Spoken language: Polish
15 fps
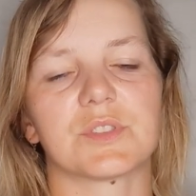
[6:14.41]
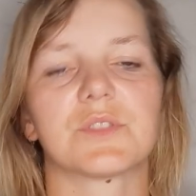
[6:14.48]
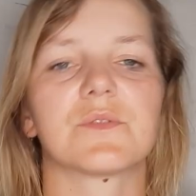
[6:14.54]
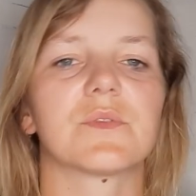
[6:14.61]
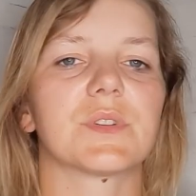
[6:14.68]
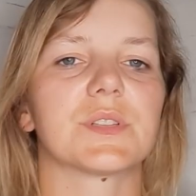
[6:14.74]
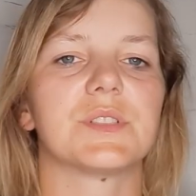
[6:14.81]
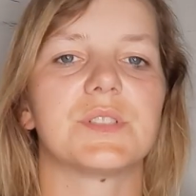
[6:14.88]
czy
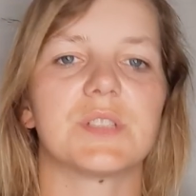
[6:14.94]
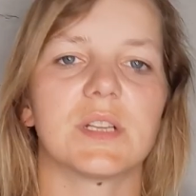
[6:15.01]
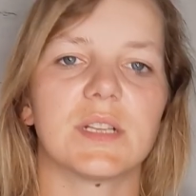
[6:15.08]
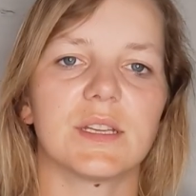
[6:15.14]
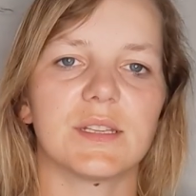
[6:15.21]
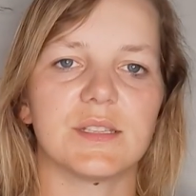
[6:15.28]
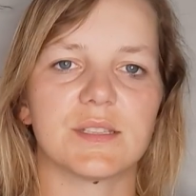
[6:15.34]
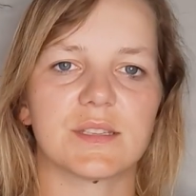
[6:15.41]

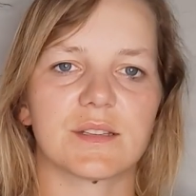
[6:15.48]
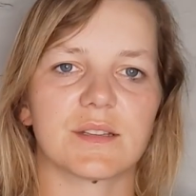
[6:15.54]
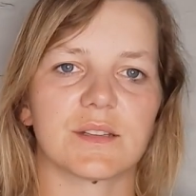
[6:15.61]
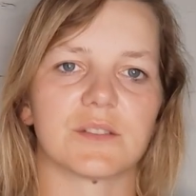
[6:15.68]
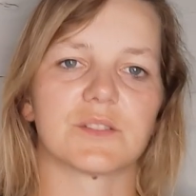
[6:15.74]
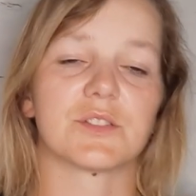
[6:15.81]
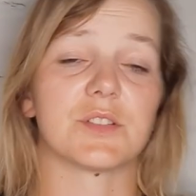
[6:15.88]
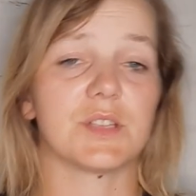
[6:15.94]
właściciele
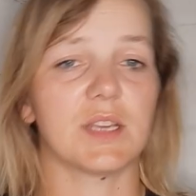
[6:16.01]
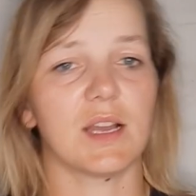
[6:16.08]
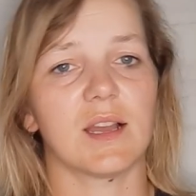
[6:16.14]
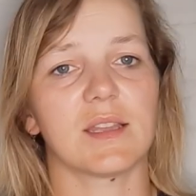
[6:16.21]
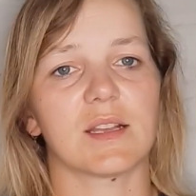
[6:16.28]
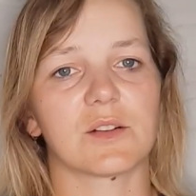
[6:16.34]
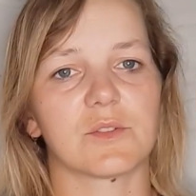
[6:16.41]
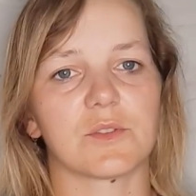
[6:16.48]
Iskry, czy ja
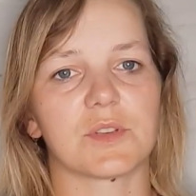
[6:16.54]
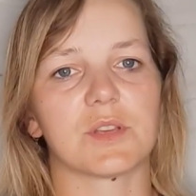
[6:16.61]
jako